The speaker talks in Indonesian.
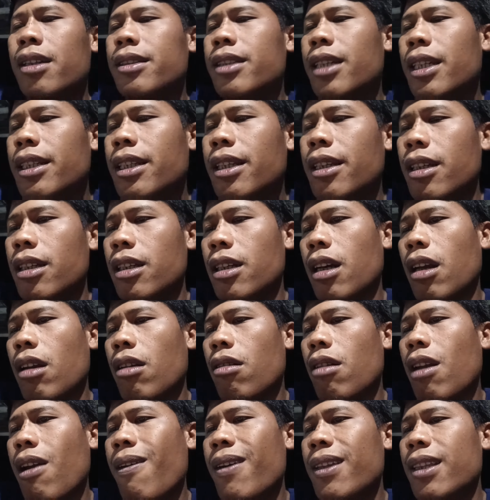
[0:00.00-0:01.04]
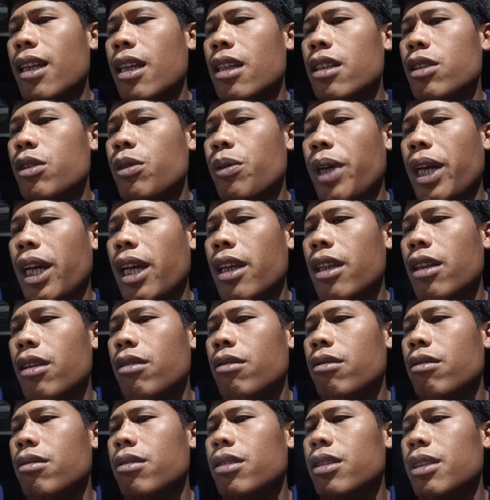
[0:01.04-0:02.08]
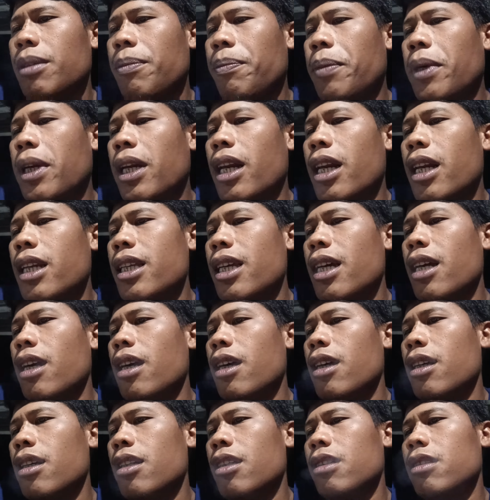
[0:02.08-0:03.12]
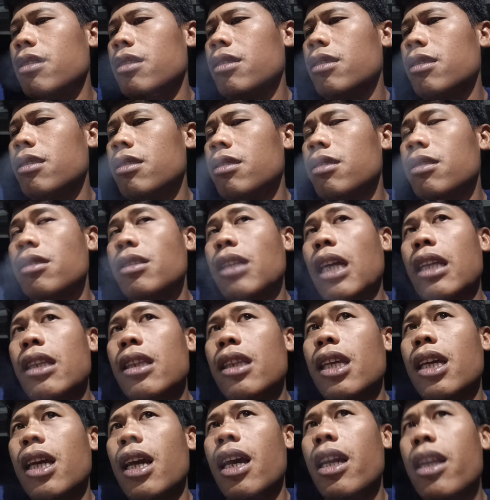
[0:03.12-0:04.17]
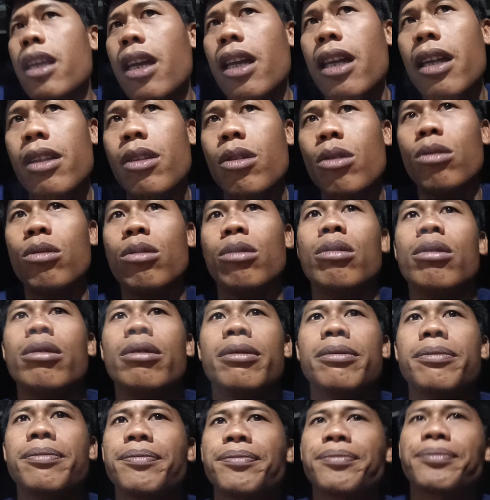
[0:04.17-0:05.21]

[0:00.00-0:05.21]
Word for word: jadi kalau rawatan cuek itu sebenarnya settingannya itu